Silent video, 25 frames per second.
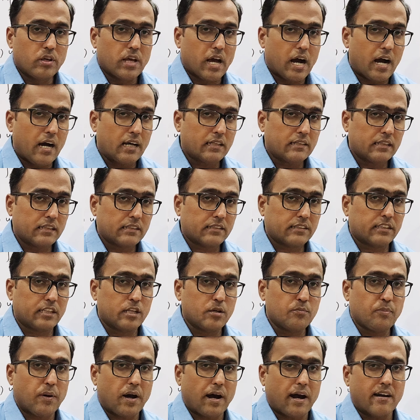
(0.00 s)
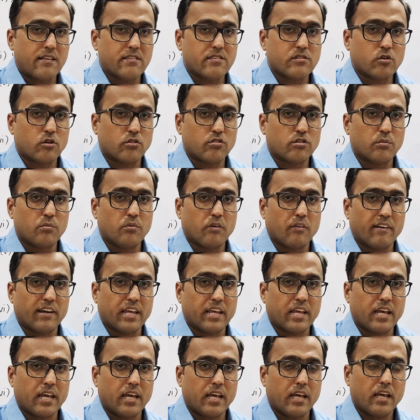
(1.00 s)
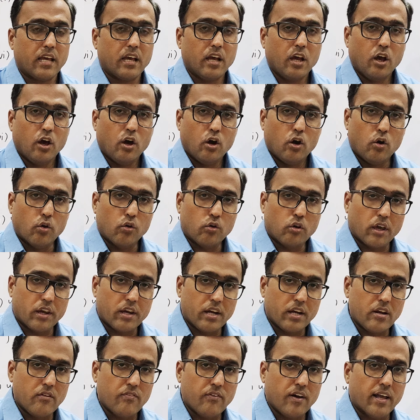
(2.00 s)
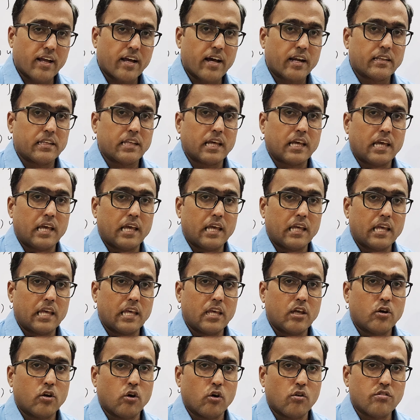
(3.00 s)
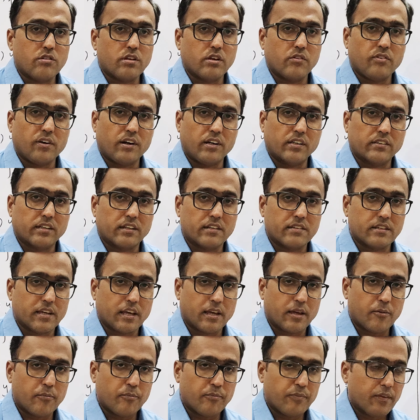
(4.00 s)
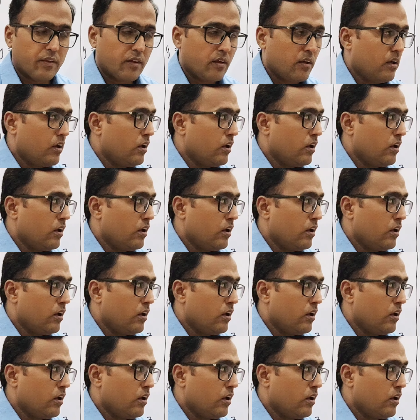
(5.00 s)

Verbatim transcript: तो यहाँ सिक्सटीन पार्ट्स क्वेश्चन वन के हैं उनको आइडेंटिफाई करते हैं कि ये कौन से फंक्शंस हैं